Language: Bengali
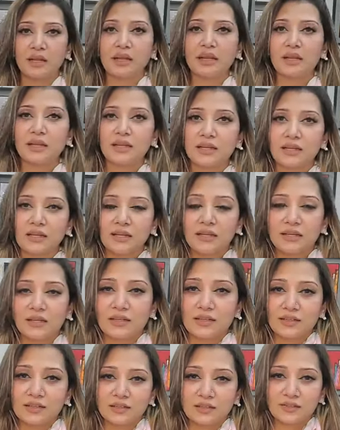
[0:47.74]
হ্যাঁ
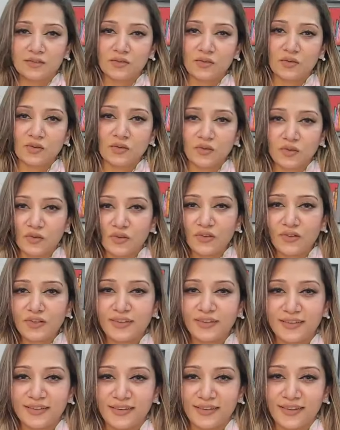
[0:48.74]
সো
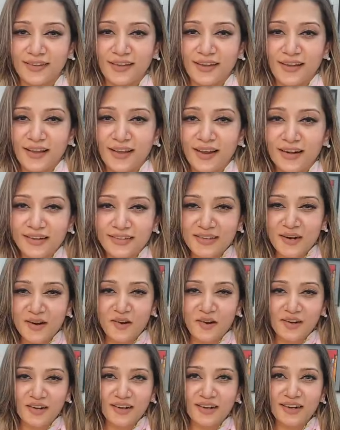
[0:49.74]
এটা যারা
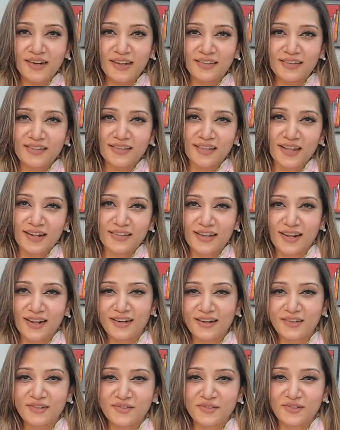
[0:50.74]
অলরেডি নিয়েছেন তারা
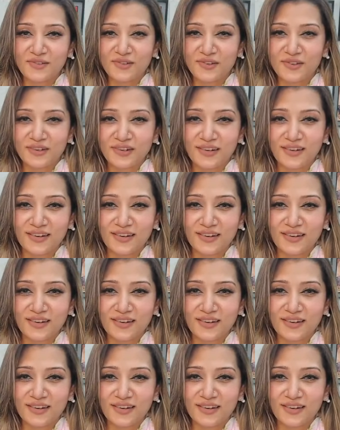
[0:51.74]
জানেন কি সুন্দর